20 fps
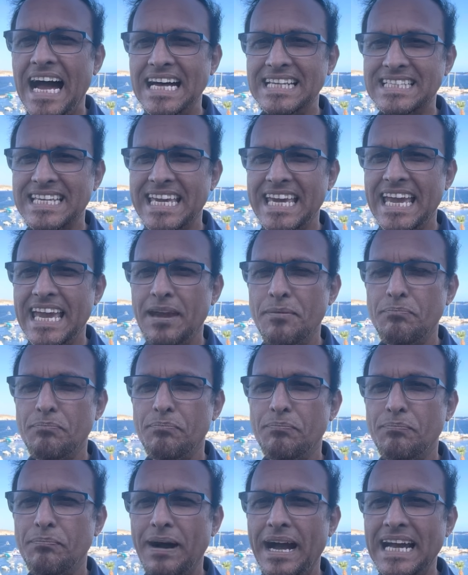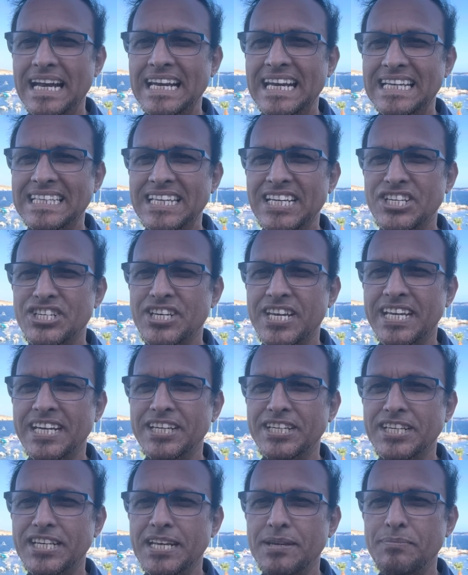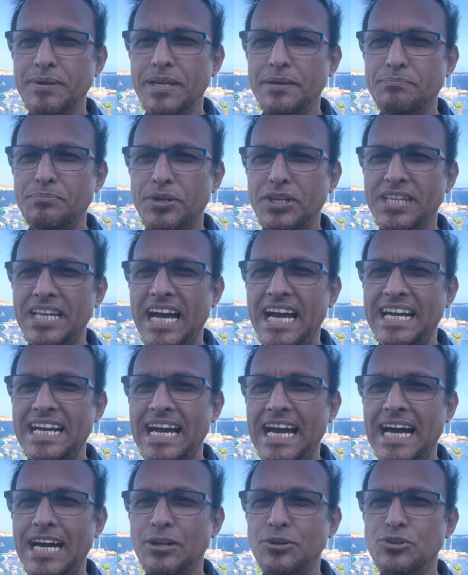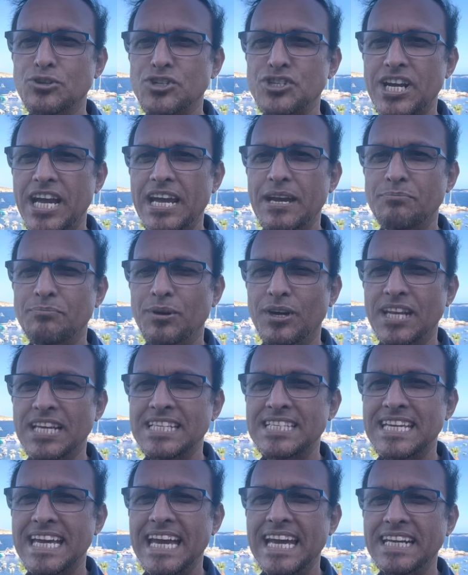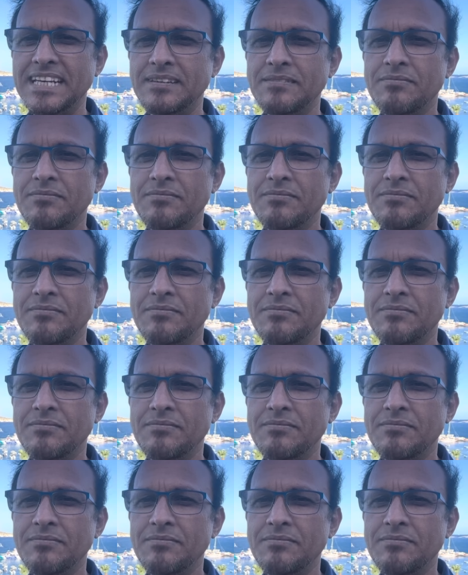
আজকে বাংলাদেশের ডিবি প্রধান হারুন সাহেব বলেছেন